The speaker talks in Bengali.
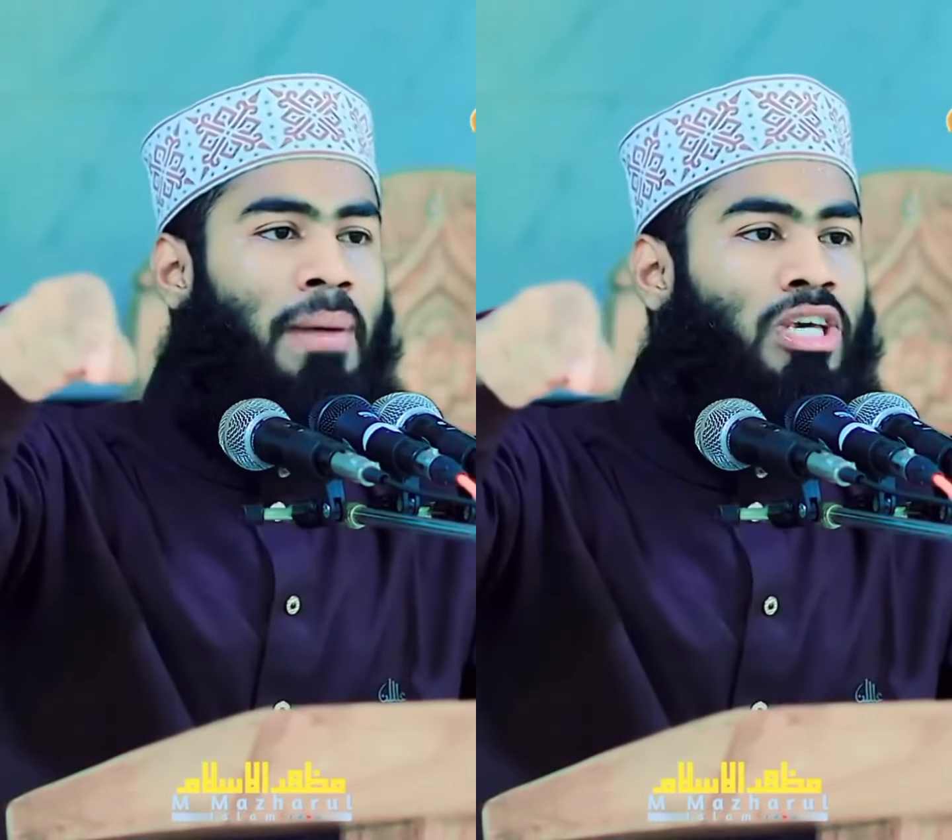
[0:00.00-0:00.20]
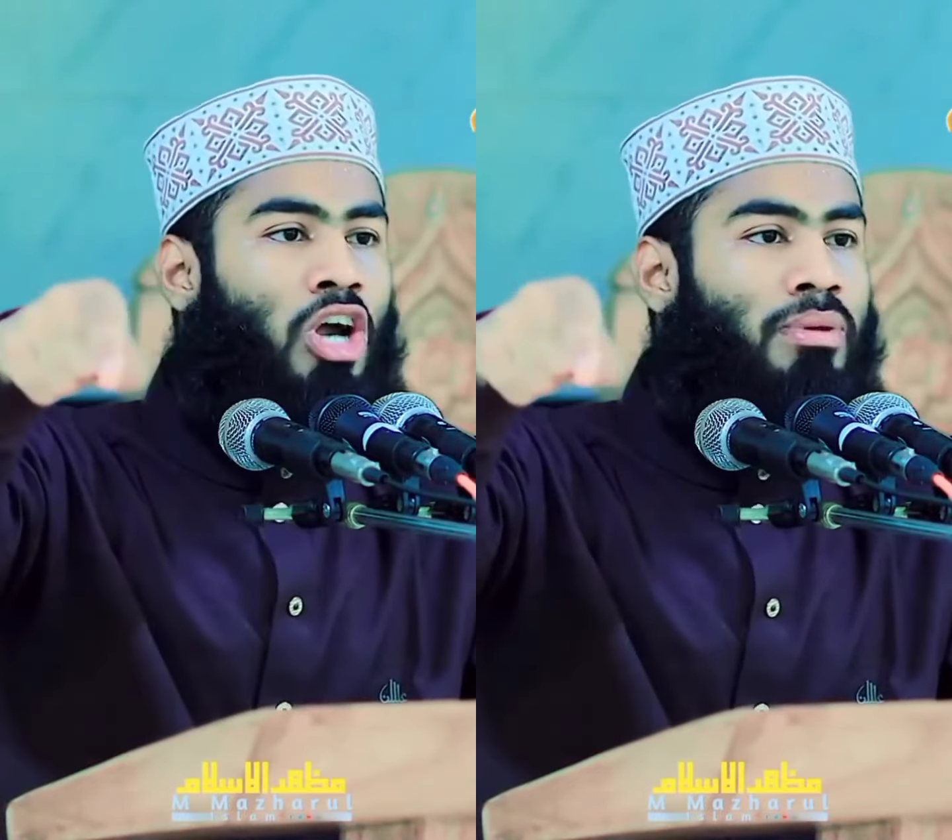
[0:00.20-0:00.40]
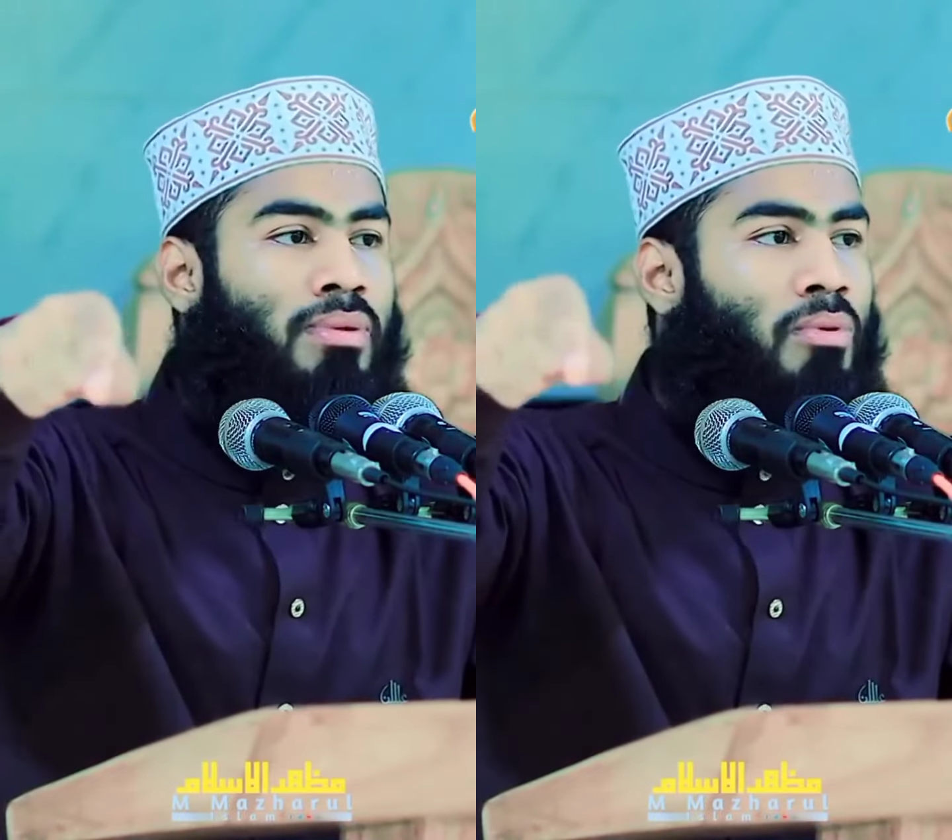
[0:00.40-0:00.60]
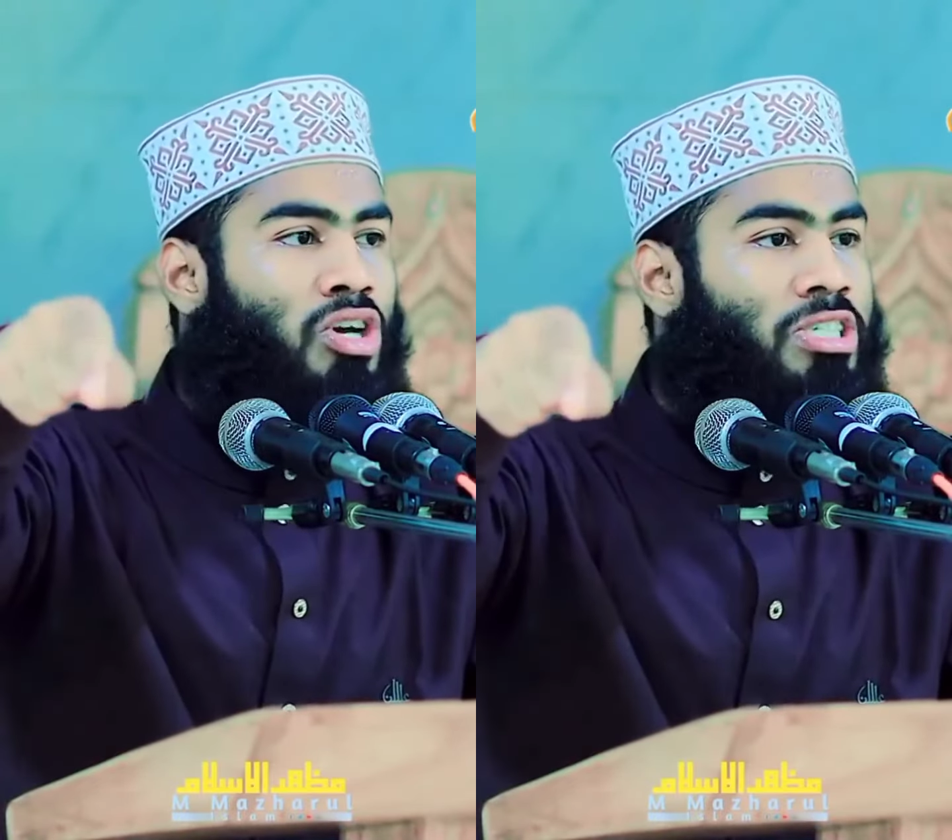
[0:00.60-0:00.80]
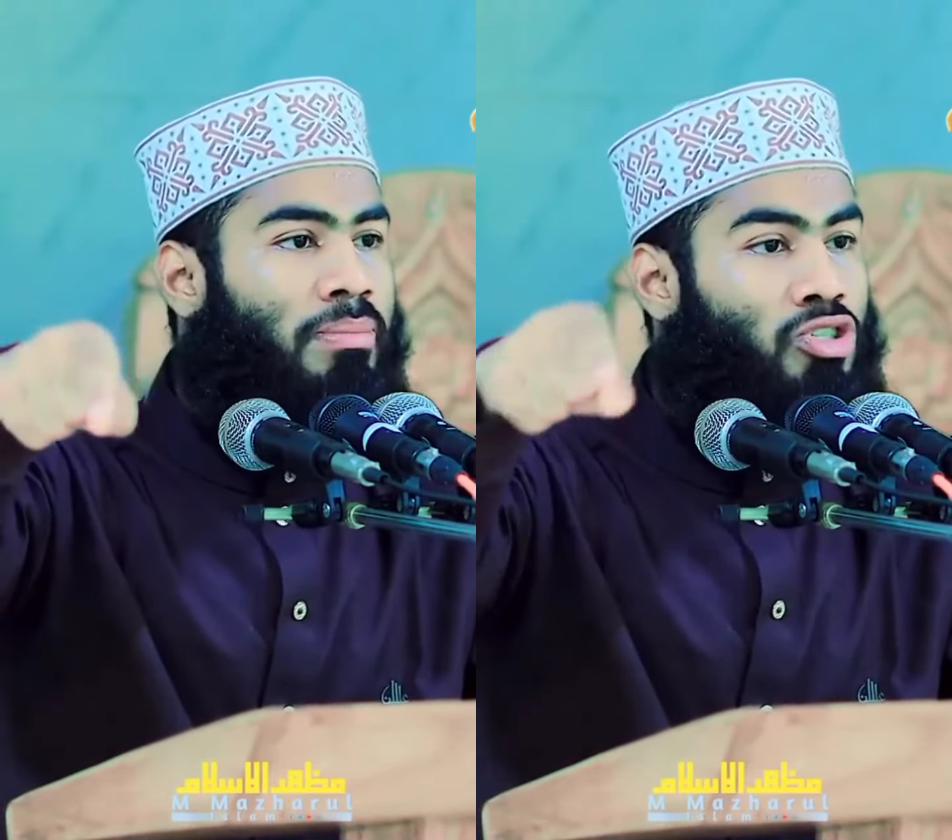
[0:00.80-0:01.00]
স্বামীকে
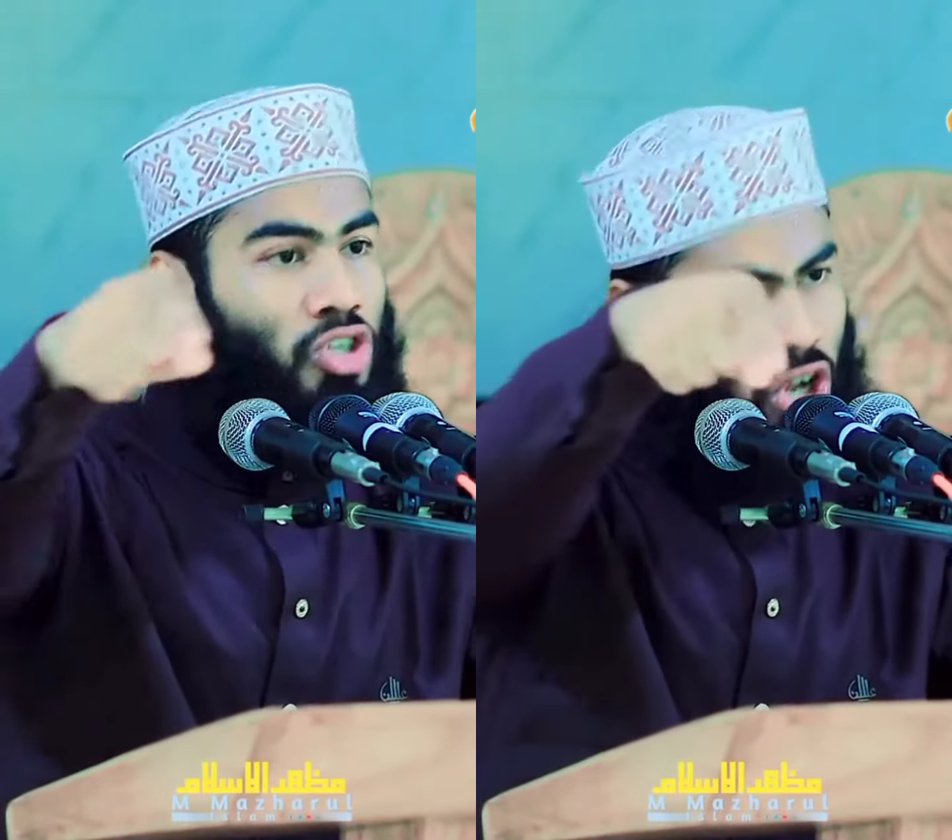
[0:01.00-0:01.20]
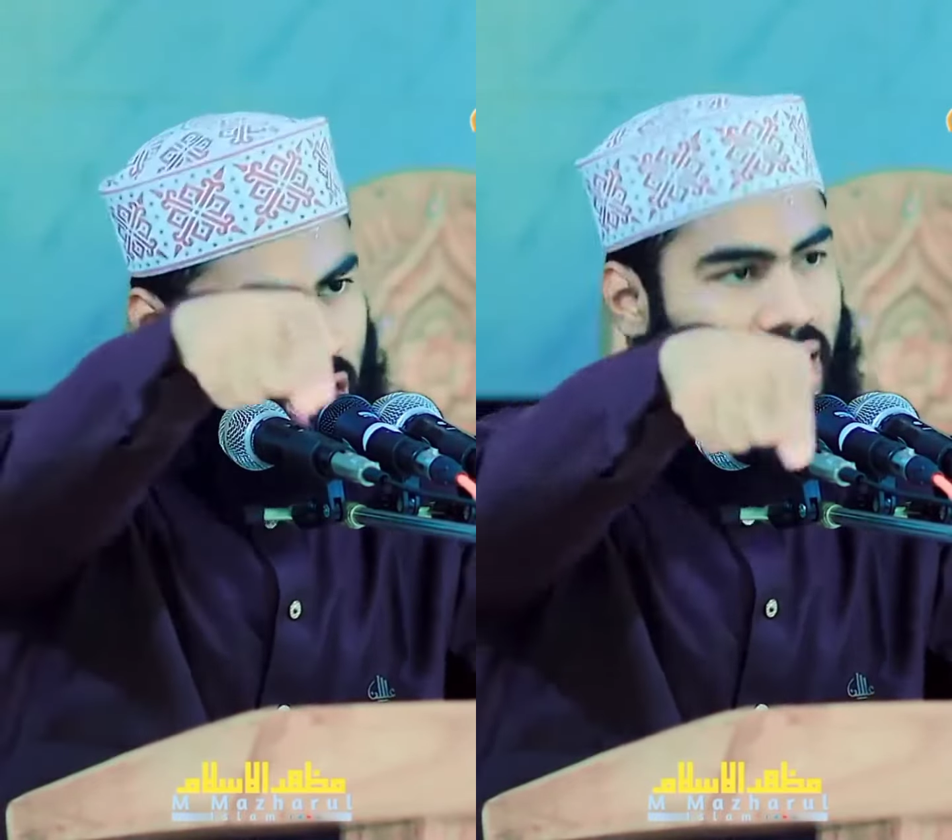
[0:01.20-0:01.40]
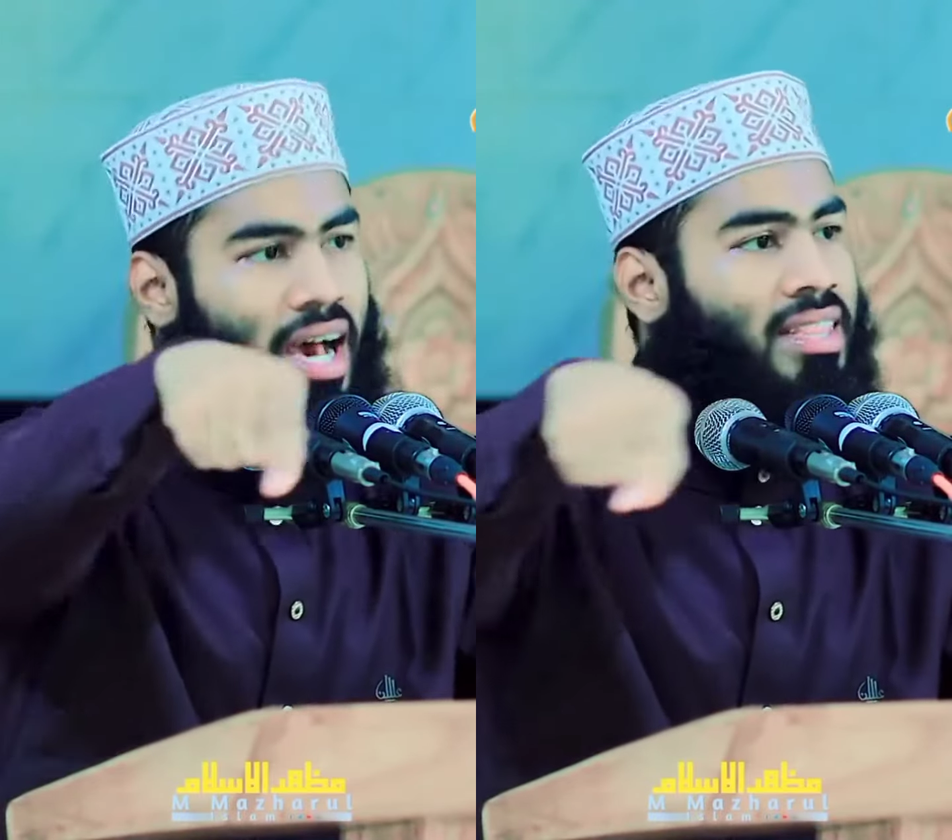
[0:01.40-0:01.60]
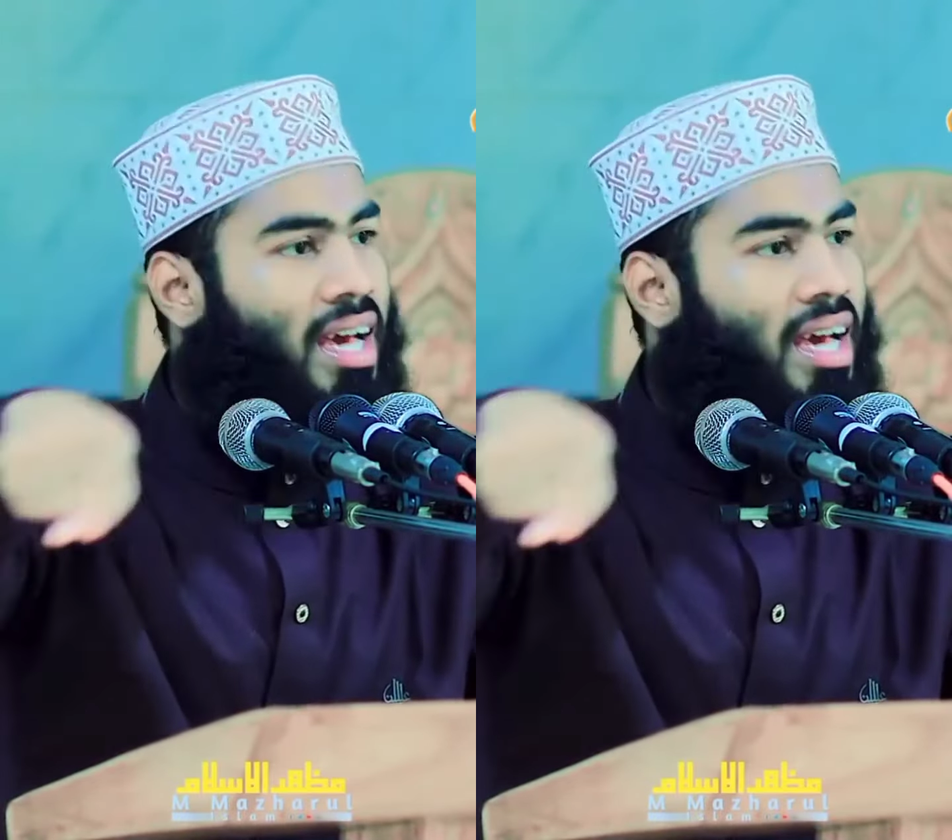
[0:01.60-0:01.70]
অভিভাবক হিসেবে স্বয়ং আল্লাহ